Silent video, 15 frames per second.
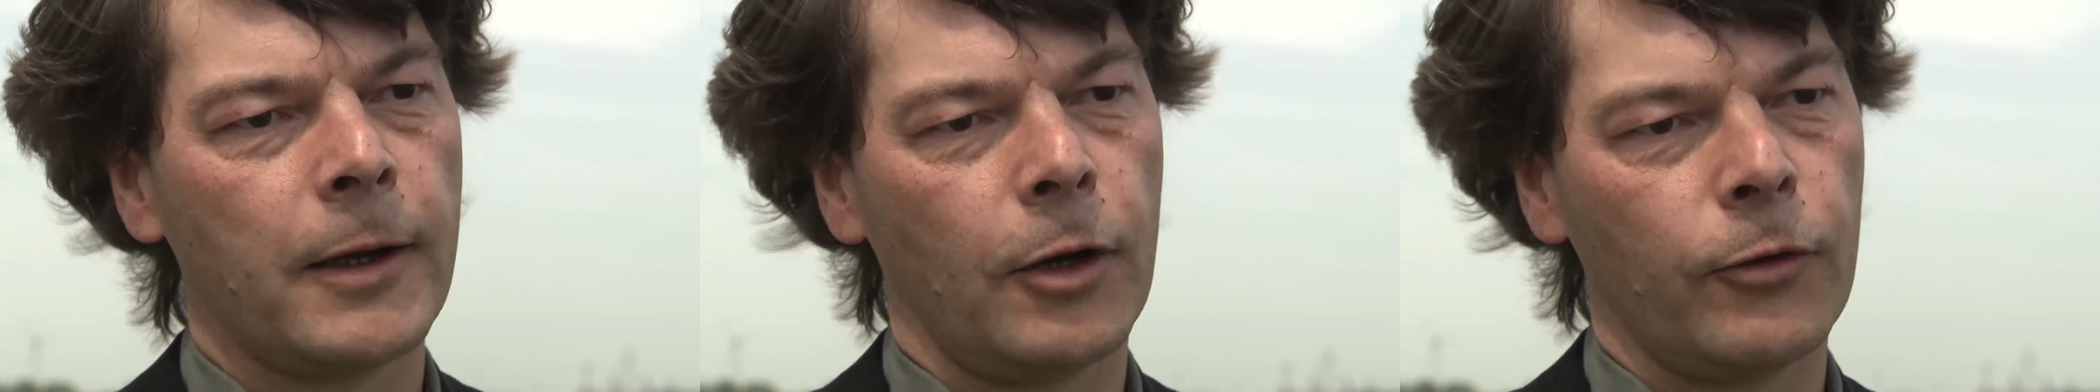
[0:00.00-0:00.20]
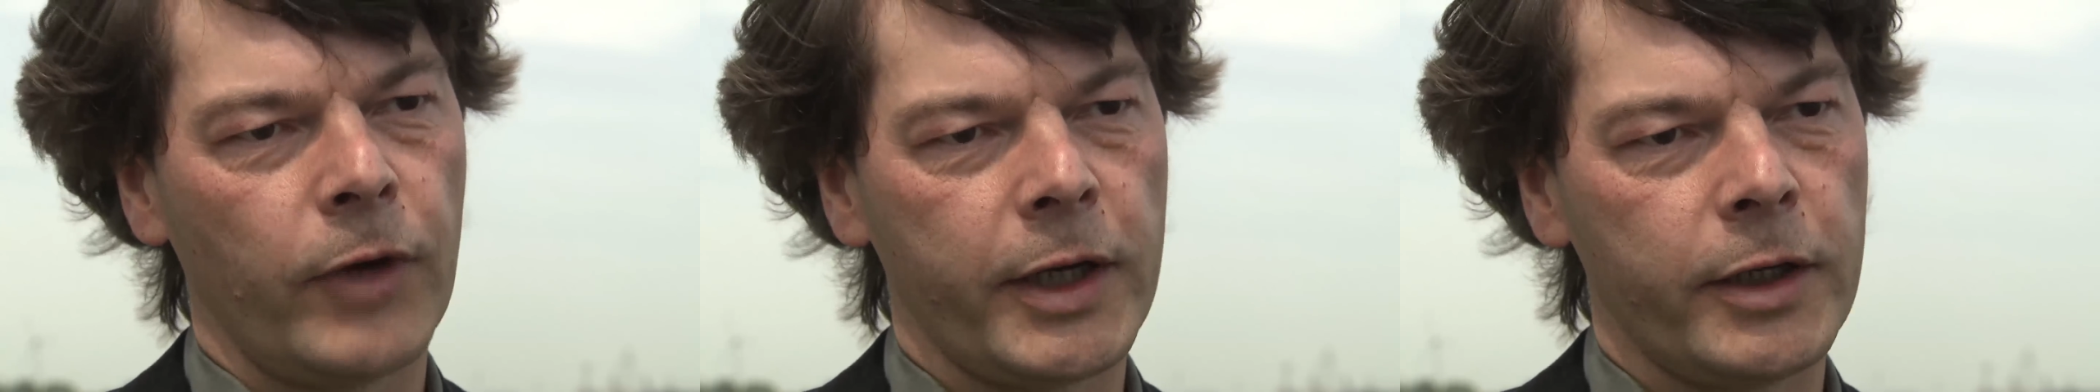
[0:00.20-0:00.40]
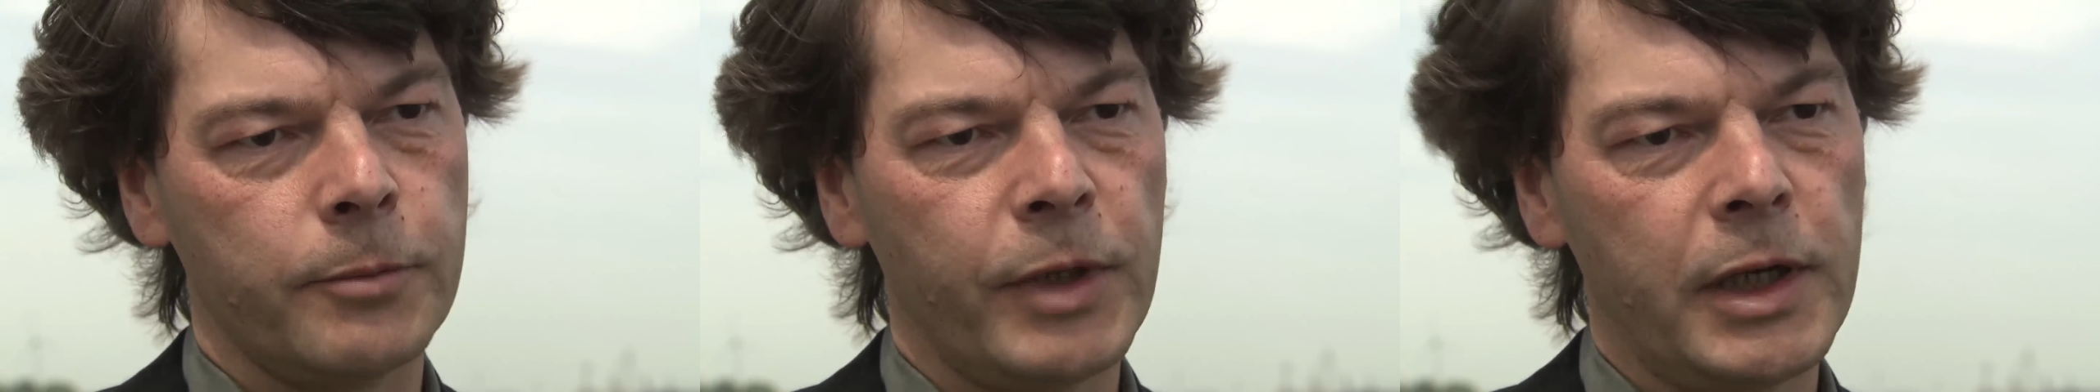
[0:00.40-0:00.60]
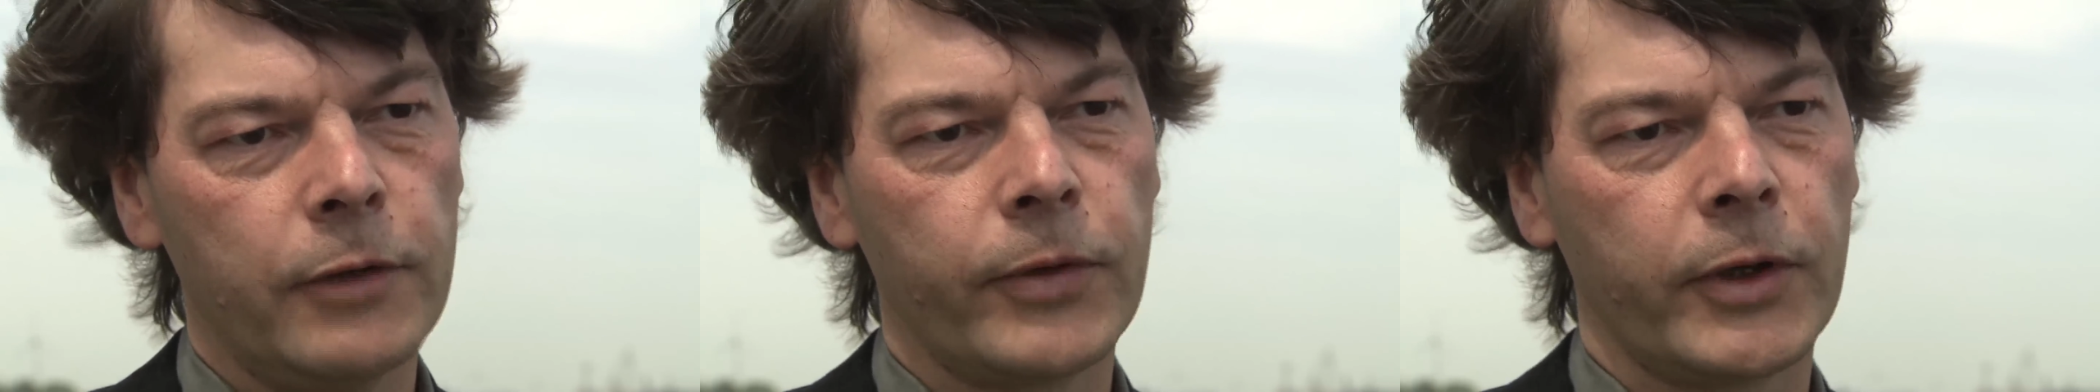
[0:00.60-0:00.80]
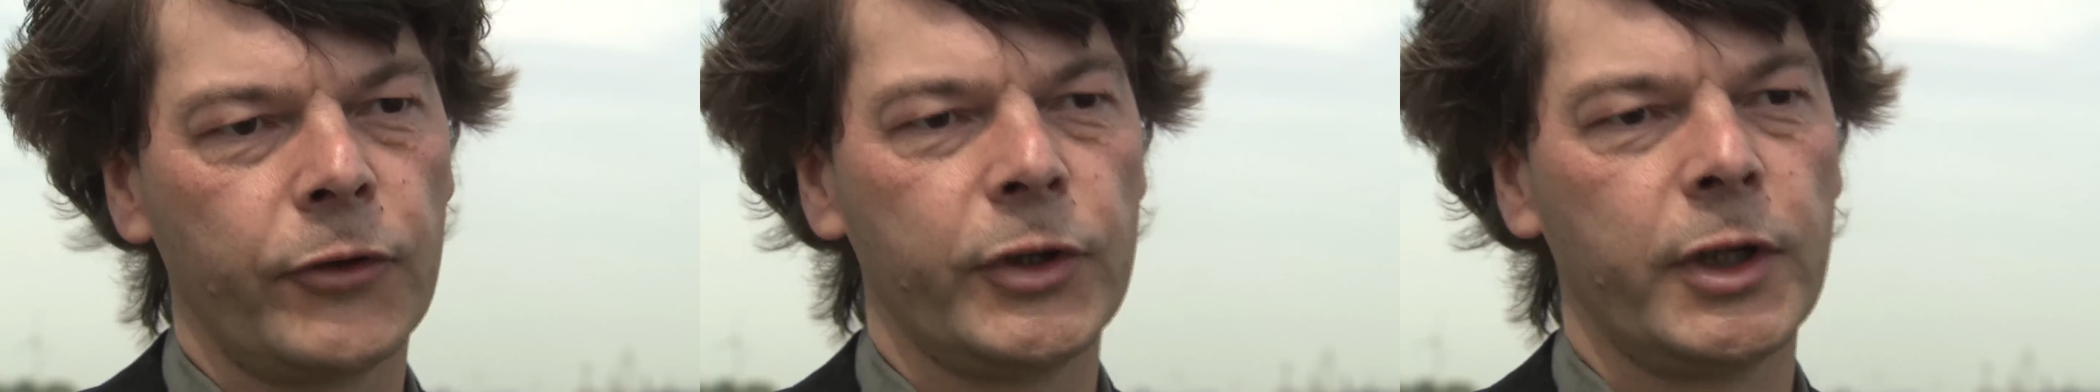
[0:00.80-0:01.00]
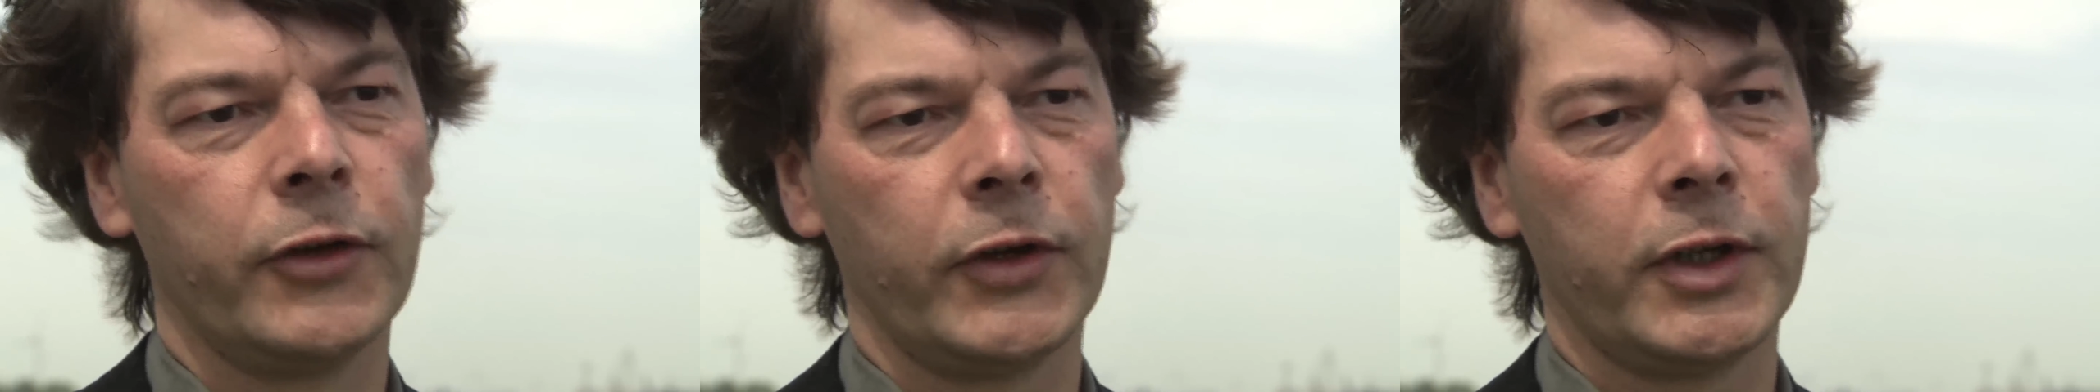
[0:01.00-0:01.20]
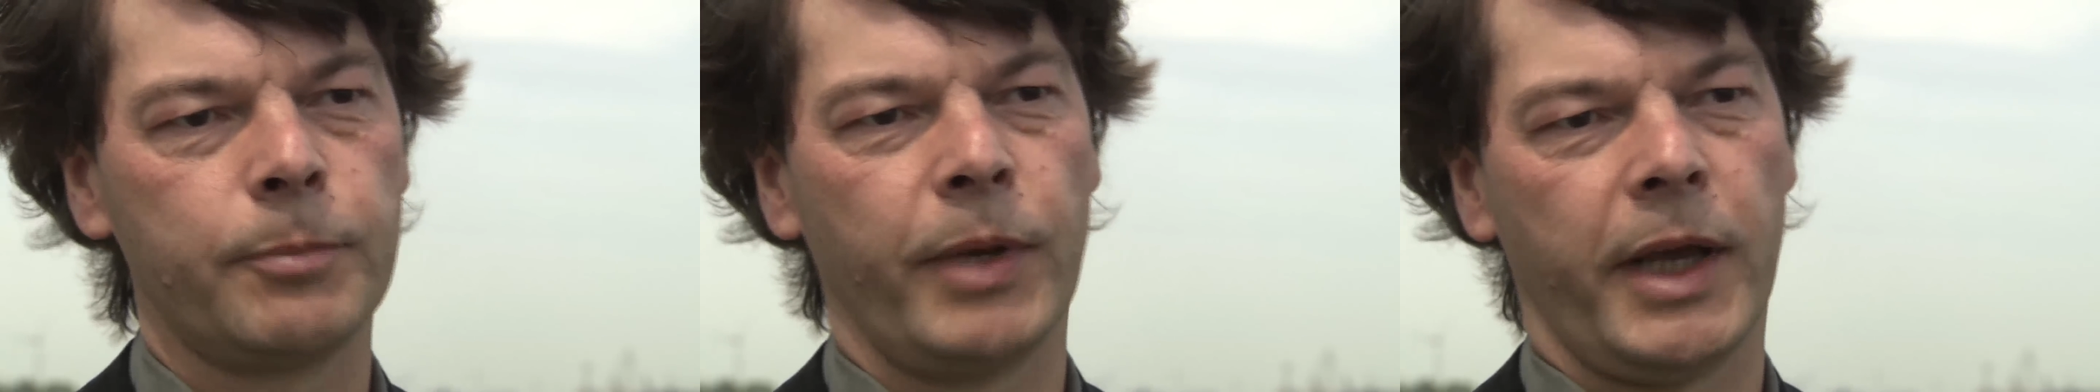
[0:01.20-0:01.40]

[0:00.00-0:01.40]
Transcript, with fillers: auf eine mittelfristige Sicht